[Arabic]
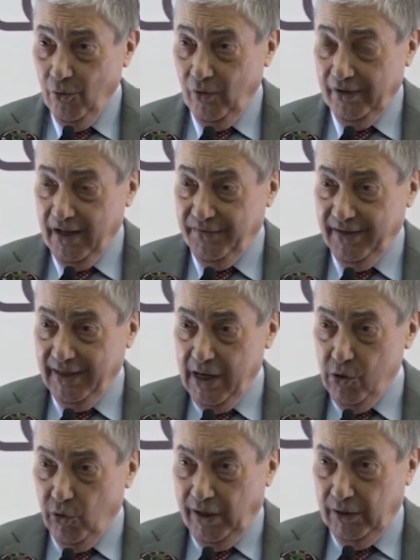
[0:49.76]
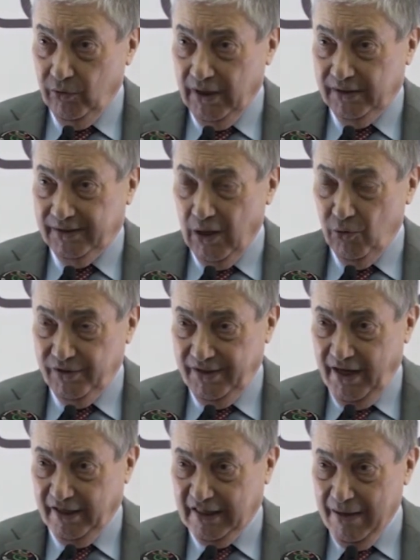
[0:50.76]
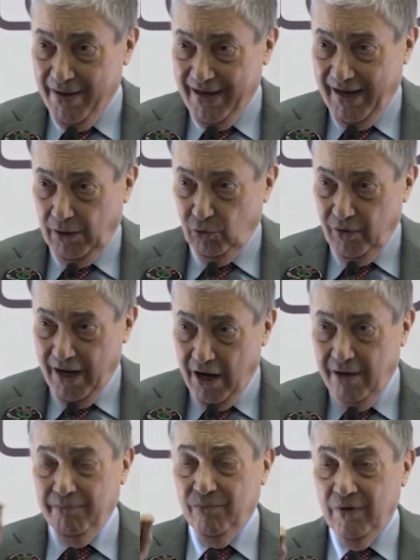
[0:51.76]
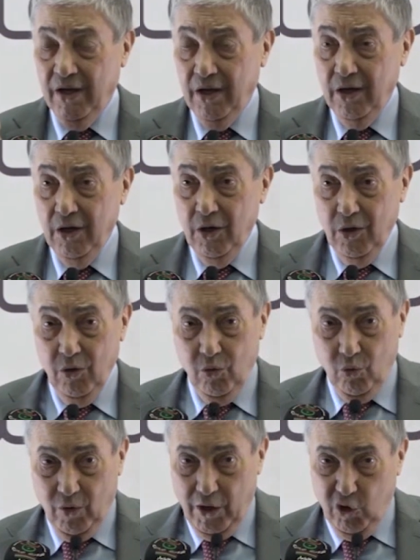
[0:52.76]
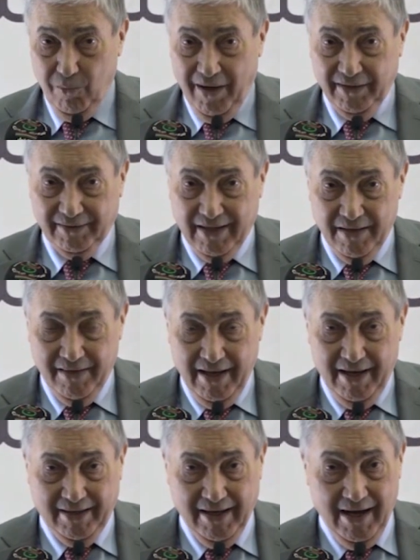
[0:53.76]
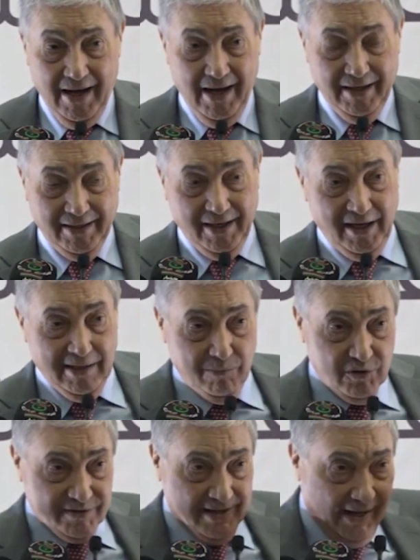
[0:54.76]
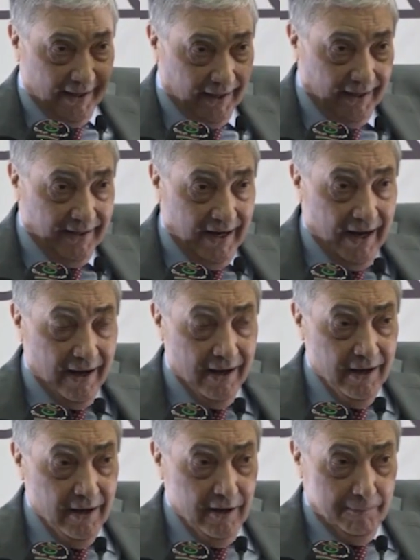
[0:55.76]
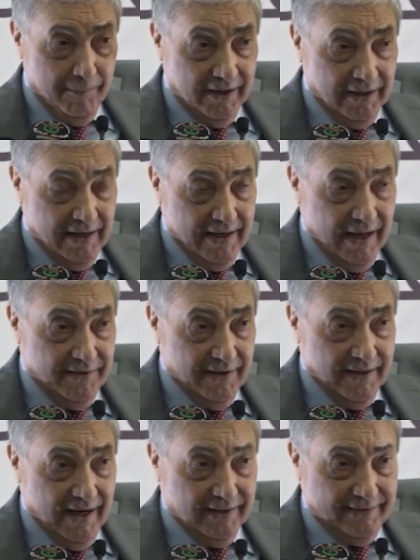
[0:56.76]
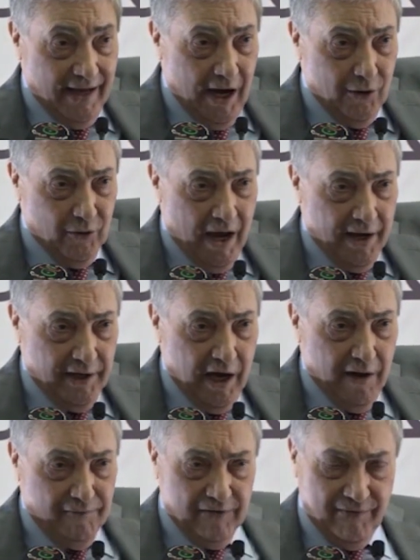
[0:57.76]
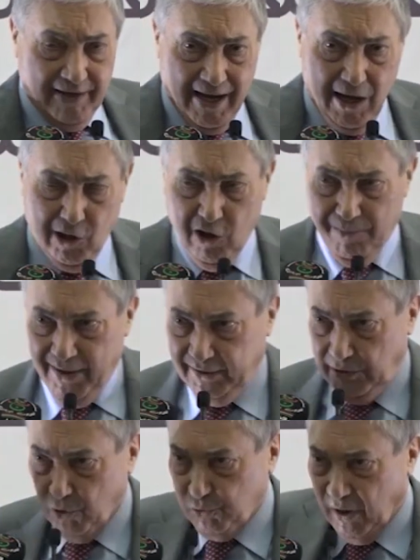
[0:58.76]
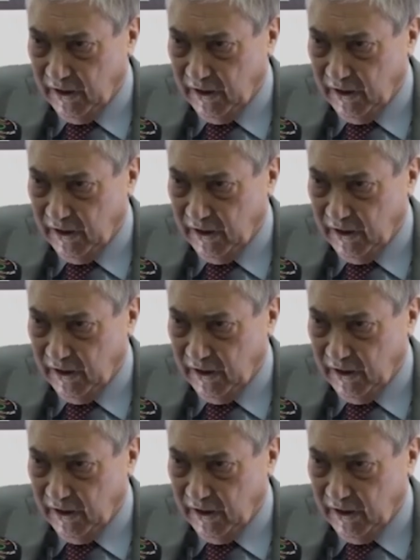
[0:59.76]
والذين يريدون التوزيع كما يحلو لهم ويبعد كذلك الغير المستحقين من الذين يدعون انهم في الفلاحه هم يديوا يديوش